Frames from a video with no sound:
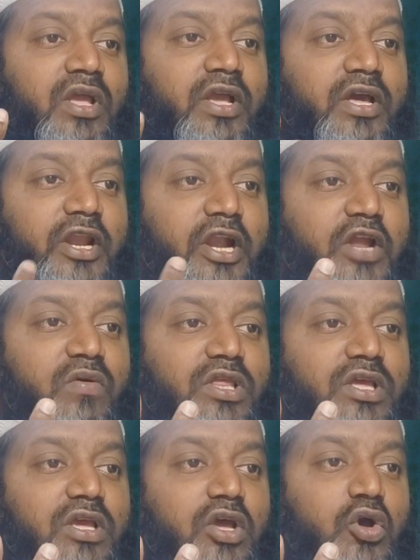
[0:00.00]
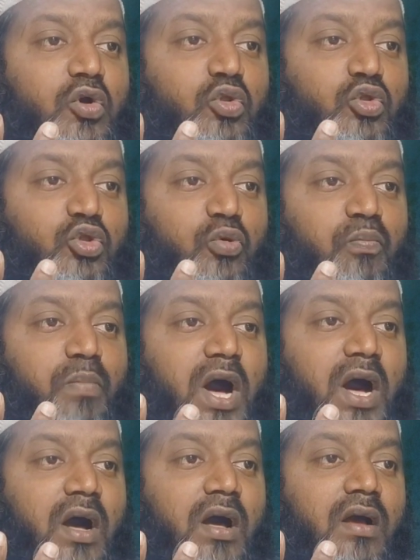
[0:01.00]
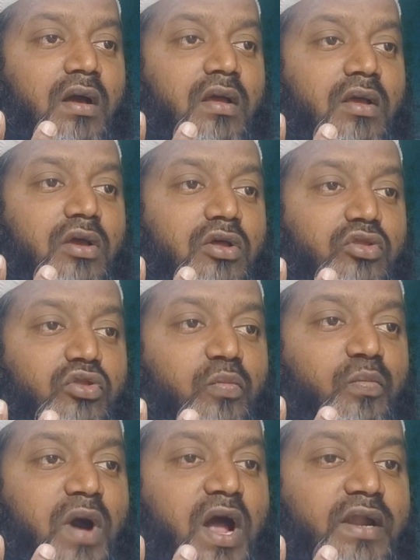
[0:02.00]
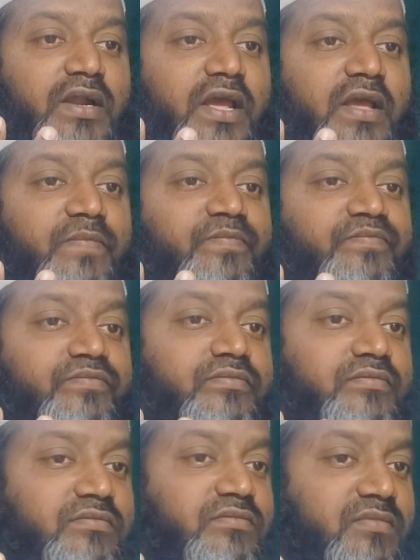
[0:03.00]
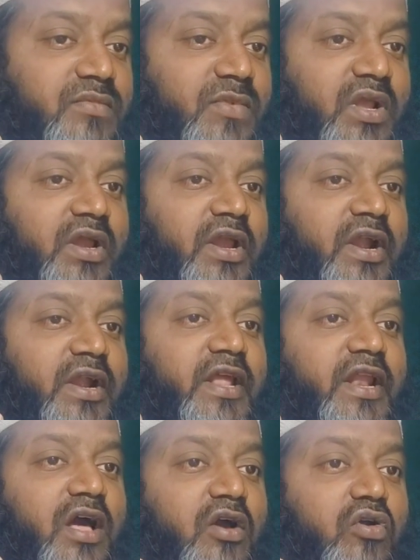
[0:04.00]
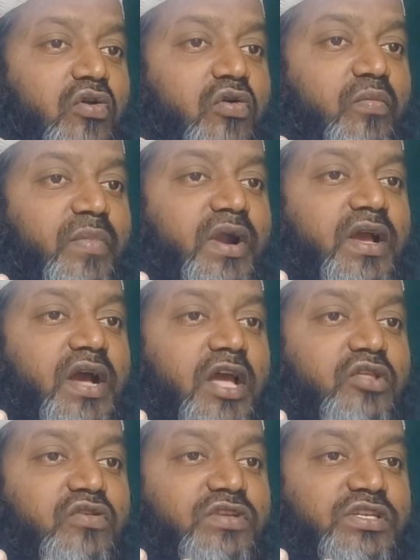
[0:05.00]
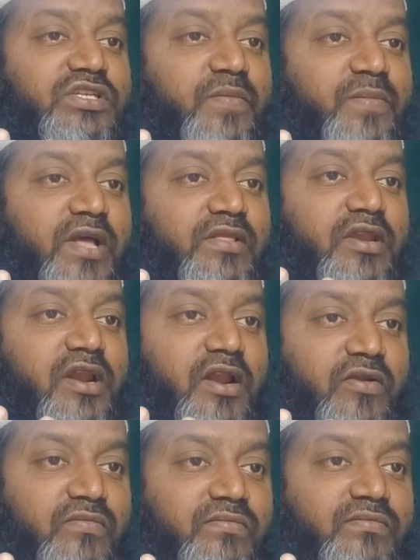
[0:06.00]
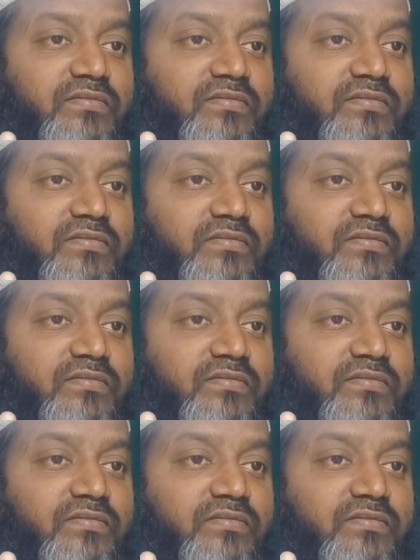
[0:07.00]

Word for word: ఇక రెండవది దుబ్బ దుబ్బ అంటే ఎండిన గుమ్మడికాయతో చేసిన పాత్రలను